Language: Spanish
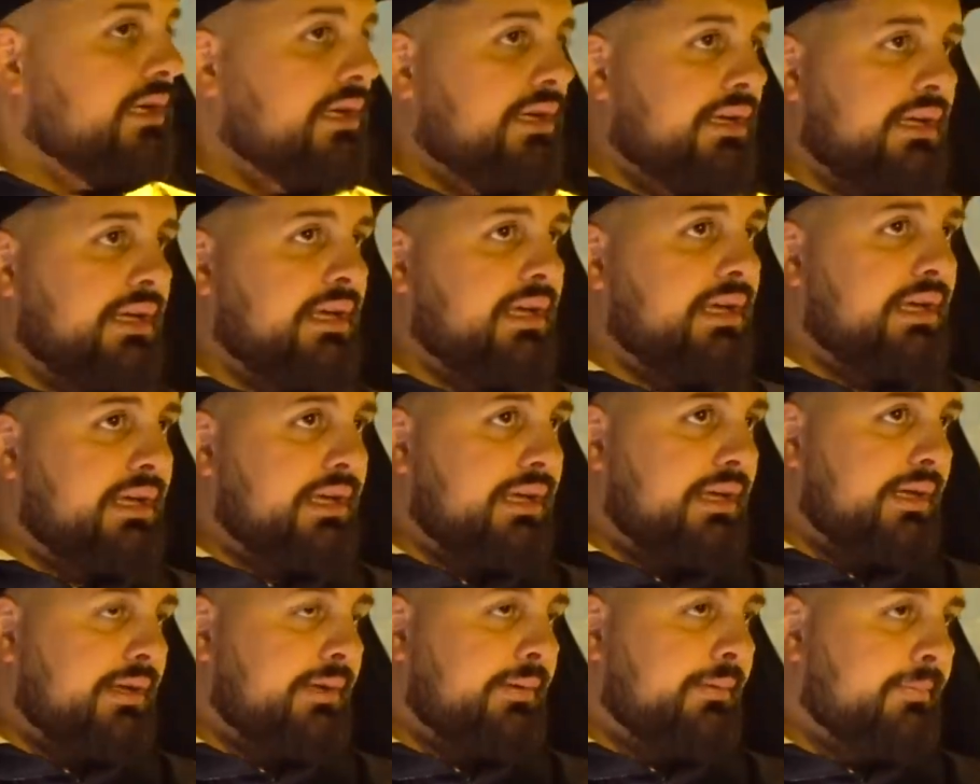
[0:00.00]

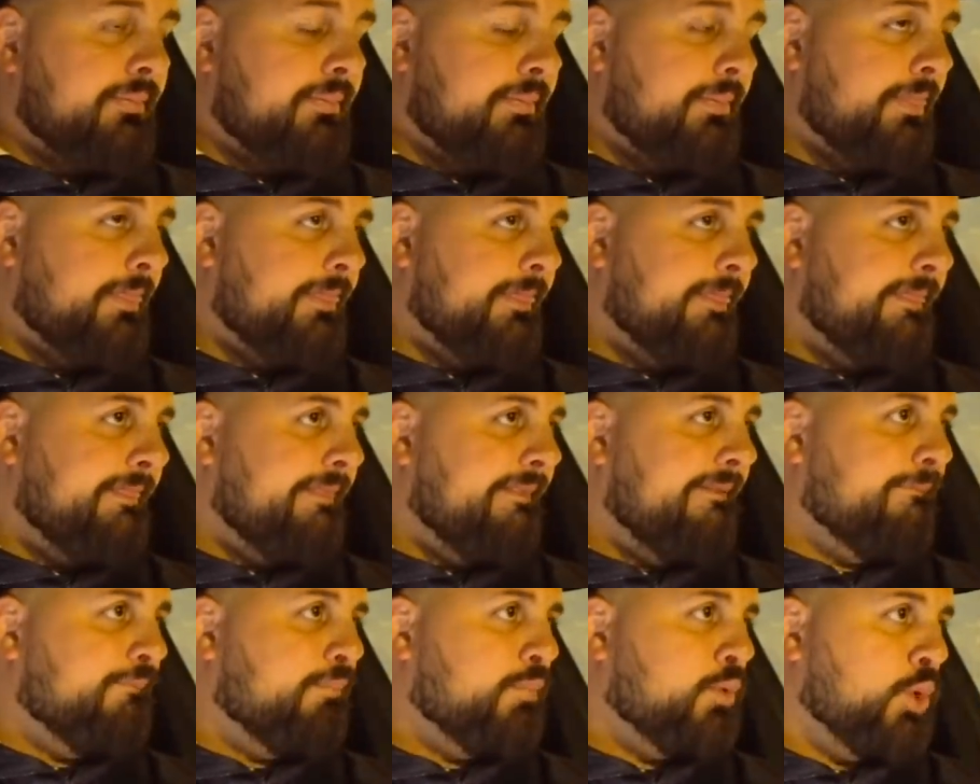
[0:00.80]
y
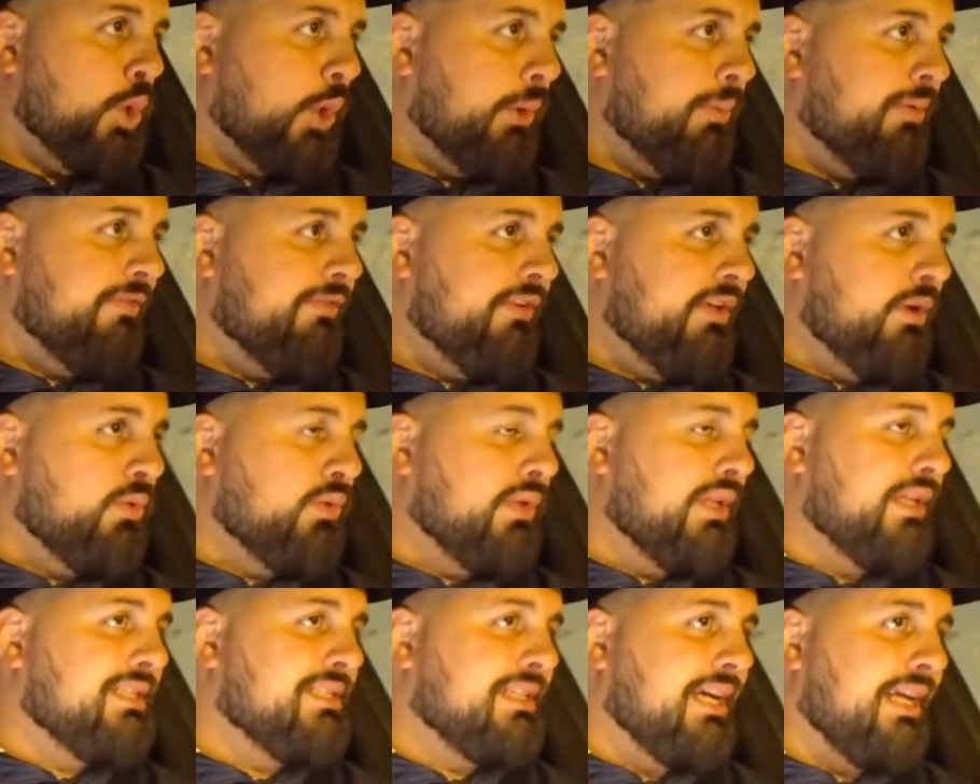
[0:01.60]
mm, yo prefiero
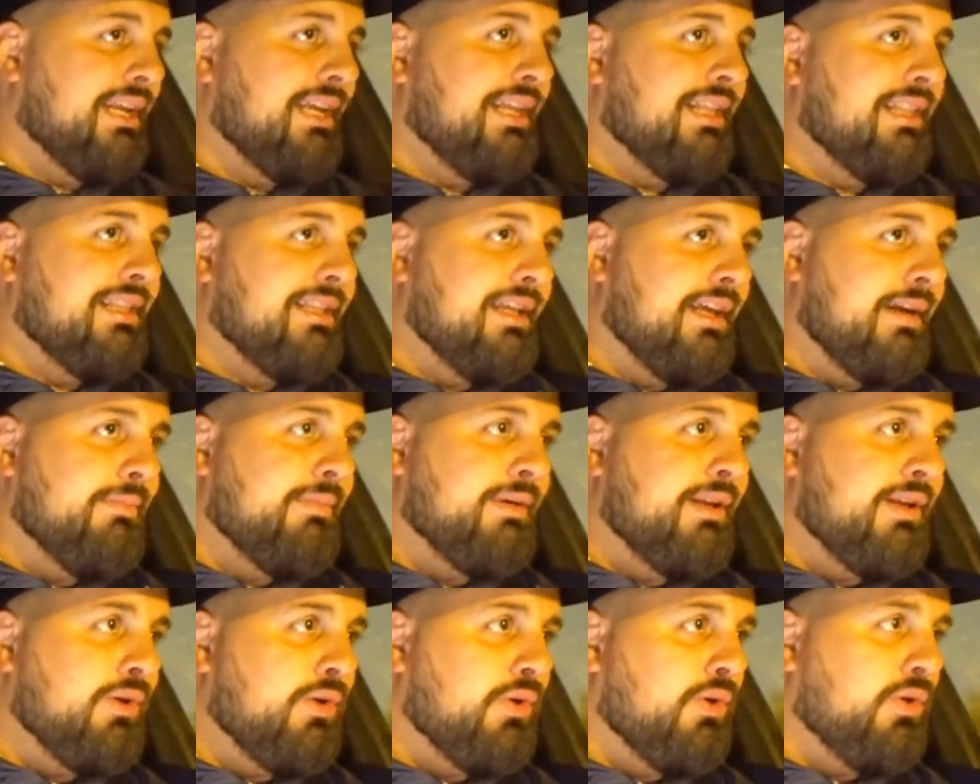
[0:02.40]
utilizar el
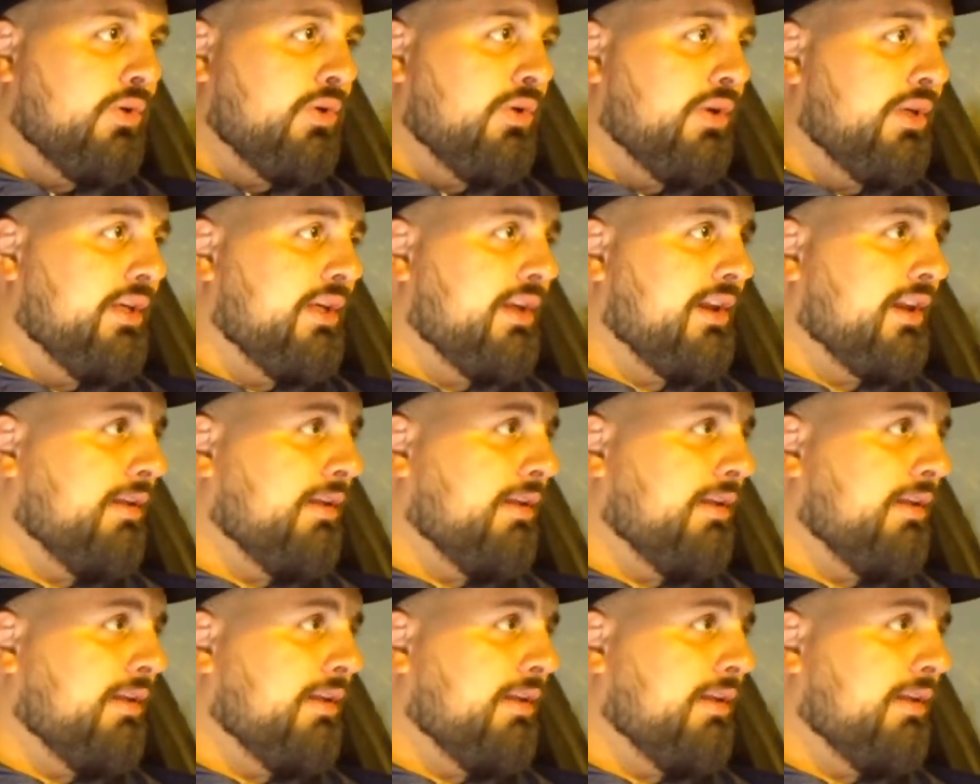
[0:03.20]
término de